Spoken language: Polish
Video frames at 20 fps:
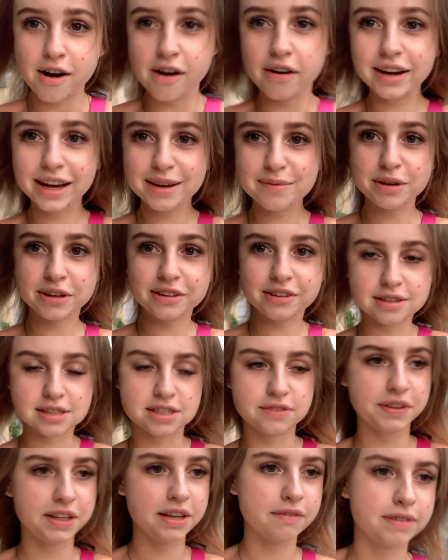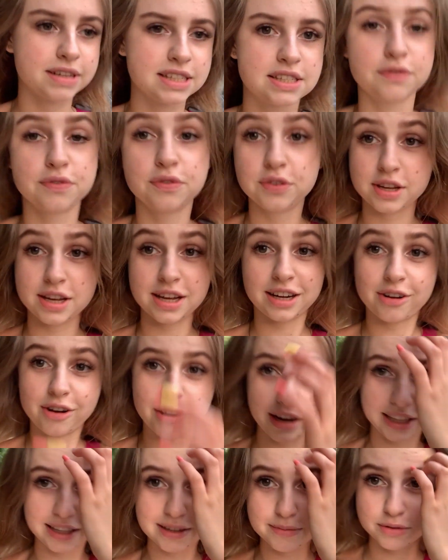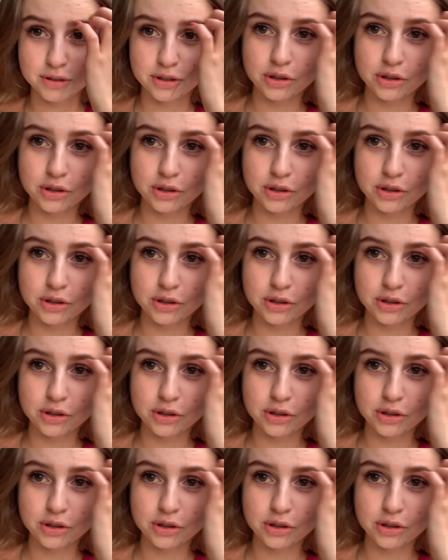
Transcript: Ok, moi drodzy, witam Was w kolejnym